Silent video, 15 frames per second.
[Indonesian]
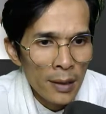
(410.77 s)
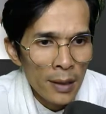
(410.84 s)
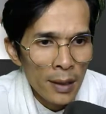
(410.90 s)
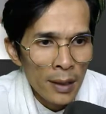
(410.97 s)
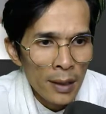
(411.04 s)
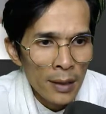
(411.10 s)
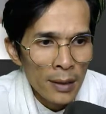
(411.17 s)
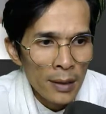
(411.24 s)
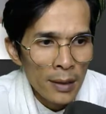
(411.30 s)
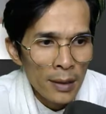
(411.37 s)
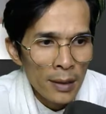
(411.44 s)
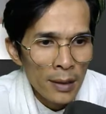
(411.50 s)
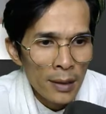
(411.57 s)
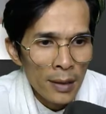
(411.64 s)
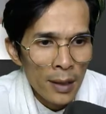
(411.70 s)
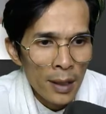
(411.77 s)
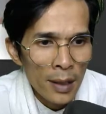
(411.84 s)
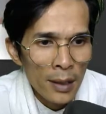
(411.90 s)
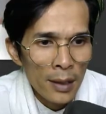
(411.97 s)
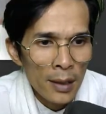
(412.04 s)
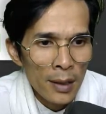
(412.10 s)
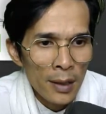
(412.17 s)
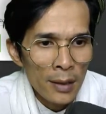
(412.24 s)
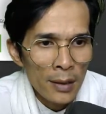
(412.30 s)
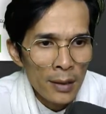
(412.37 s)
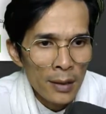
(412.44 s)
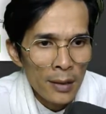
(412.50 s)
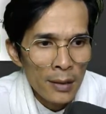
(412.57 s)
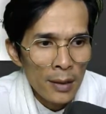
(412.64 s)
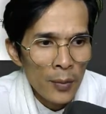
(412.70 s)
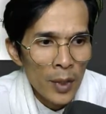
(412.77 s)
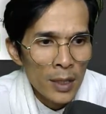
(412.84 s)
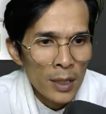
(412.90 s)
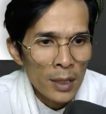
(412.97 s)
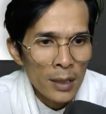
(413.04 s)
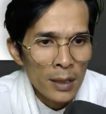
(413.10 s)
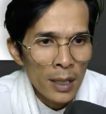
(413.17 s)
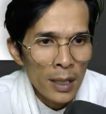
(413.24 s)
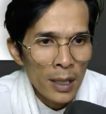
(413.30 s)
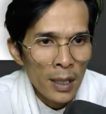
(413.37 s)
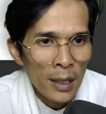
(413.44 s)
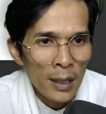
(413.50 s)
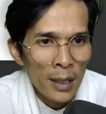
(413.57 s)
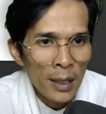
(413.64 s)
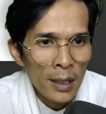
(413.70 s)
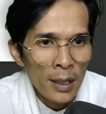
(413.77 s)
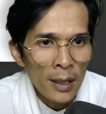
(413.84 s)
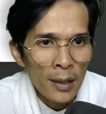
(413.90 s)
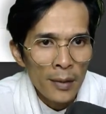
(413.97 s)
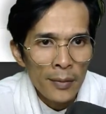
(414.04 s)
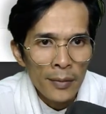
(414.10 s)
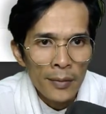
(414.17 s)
next. Sampai selesai lah next ya.